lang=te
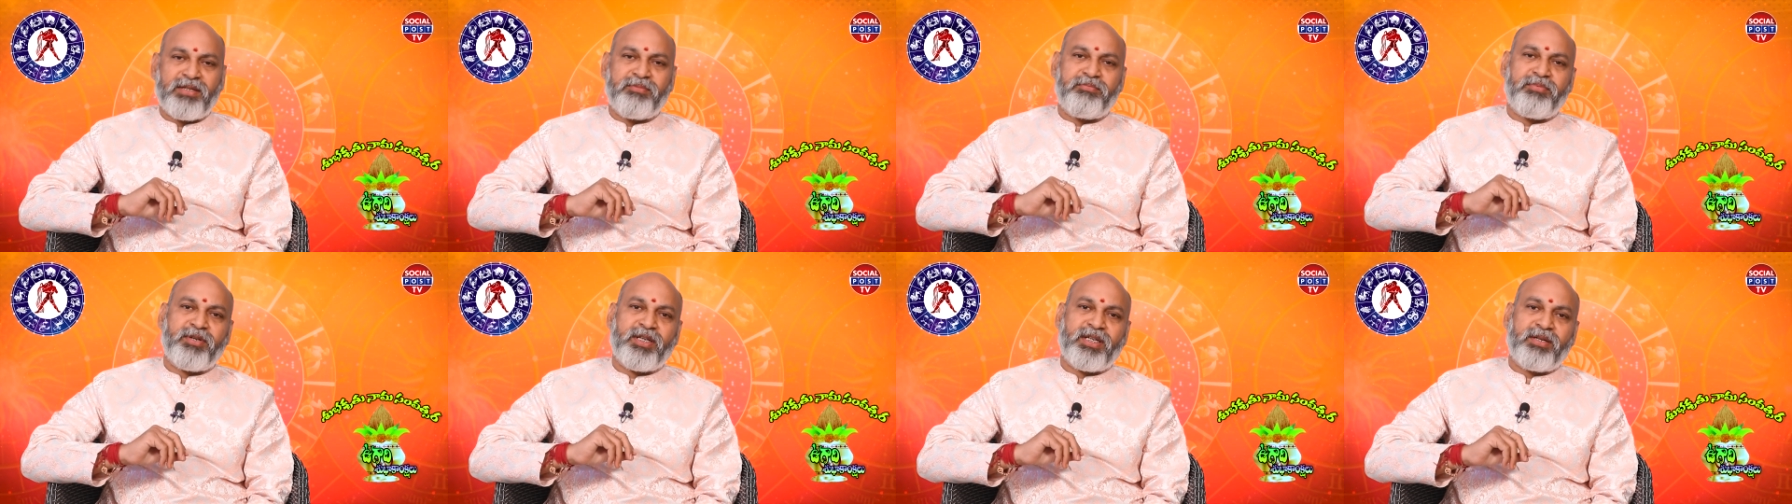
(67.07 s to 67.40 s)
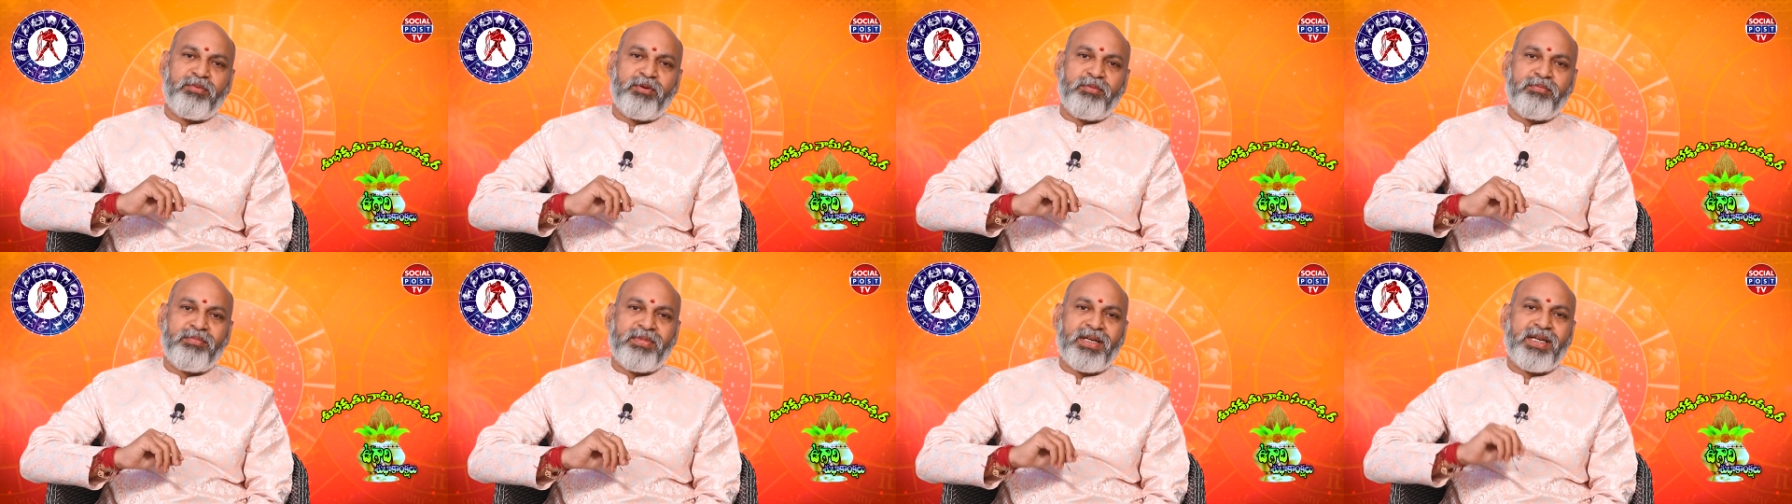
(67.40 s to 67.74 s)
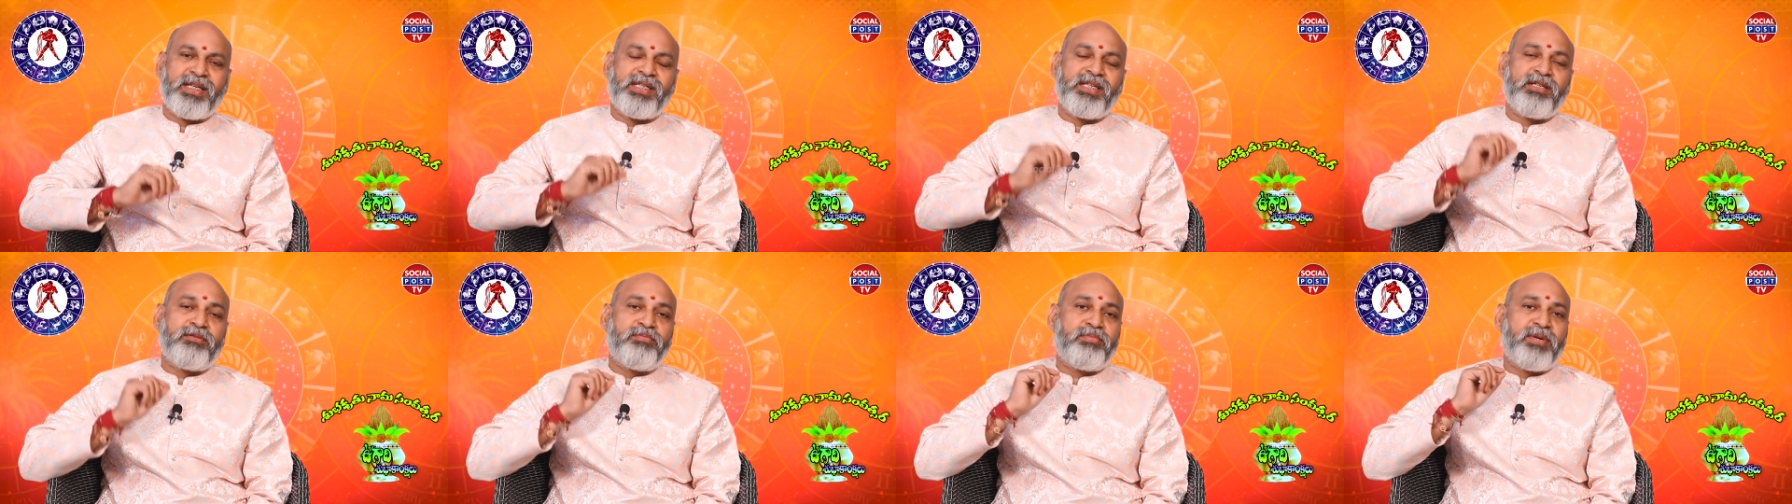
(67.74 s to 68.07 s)
చెప్పేటప్పుడు
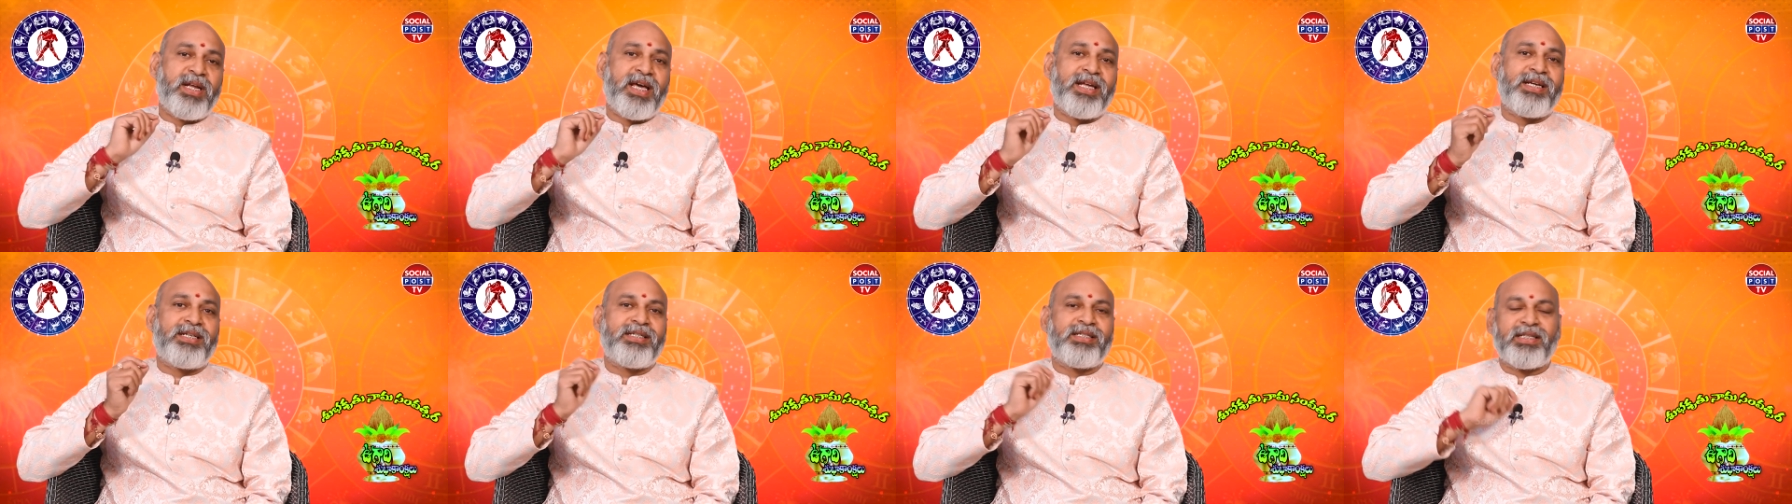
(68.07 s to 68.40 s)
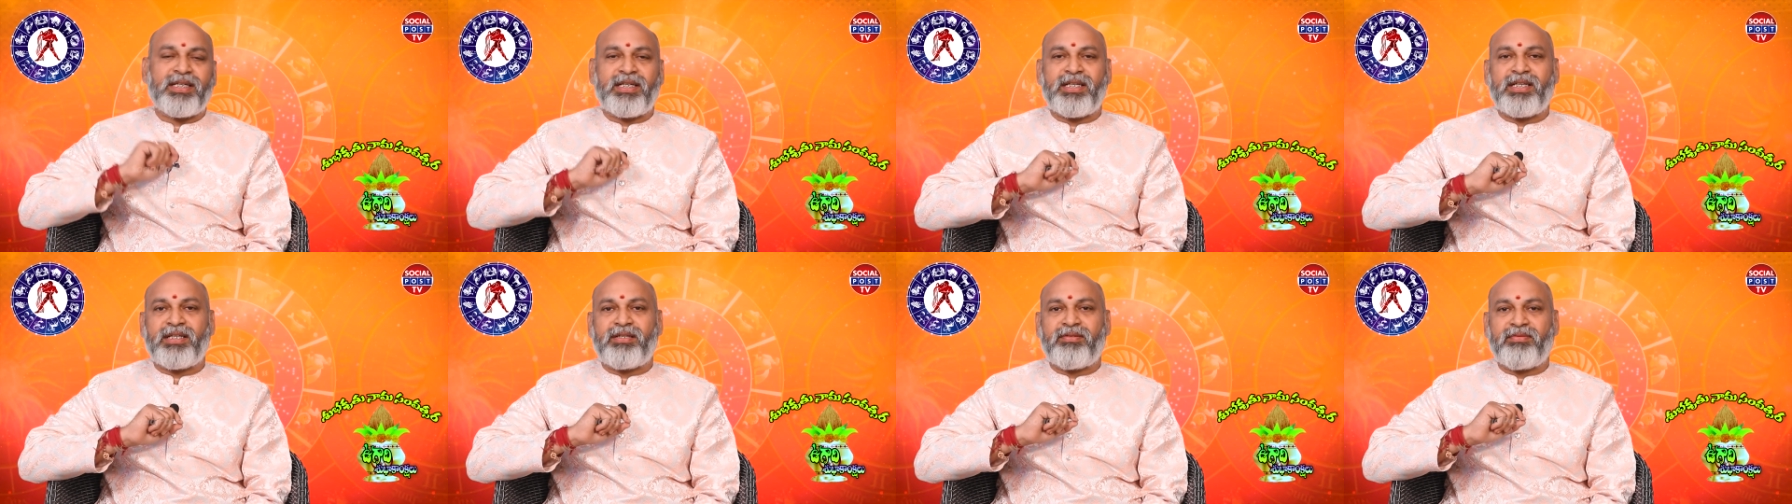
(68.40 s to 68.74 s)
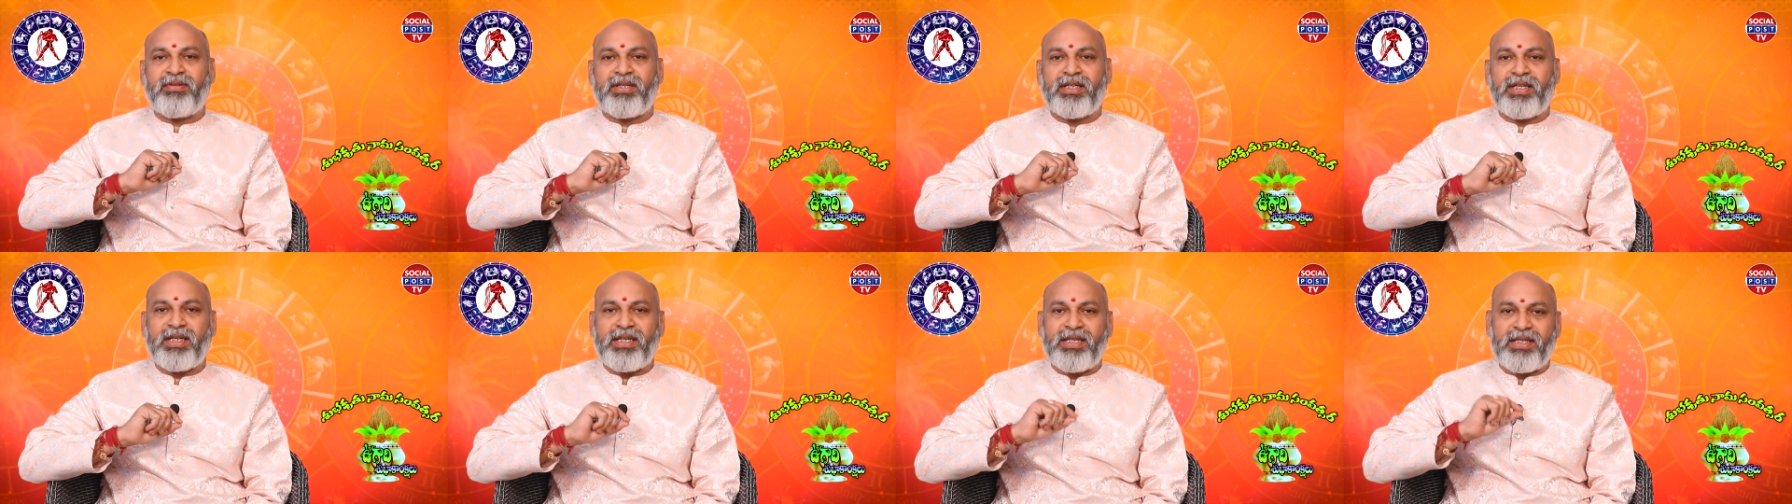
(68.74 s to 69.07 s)
మేజర్ ప్లానెట్స్
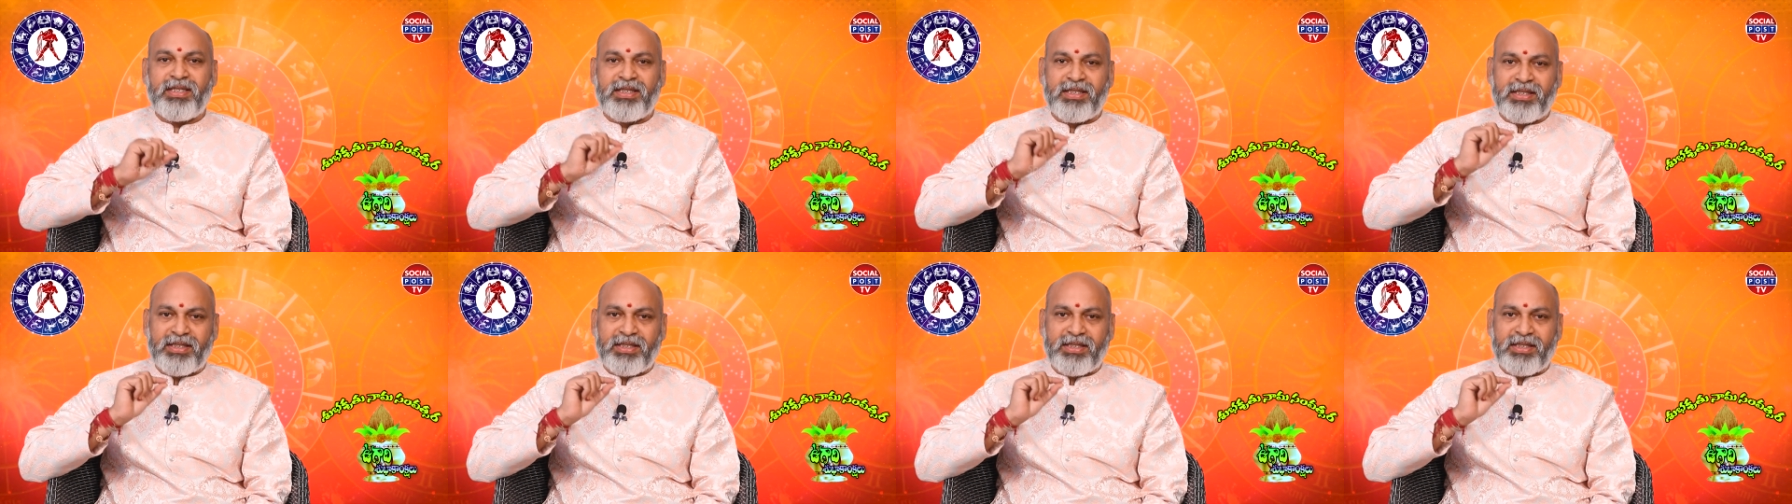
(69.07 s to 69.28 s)
అయినటువంటి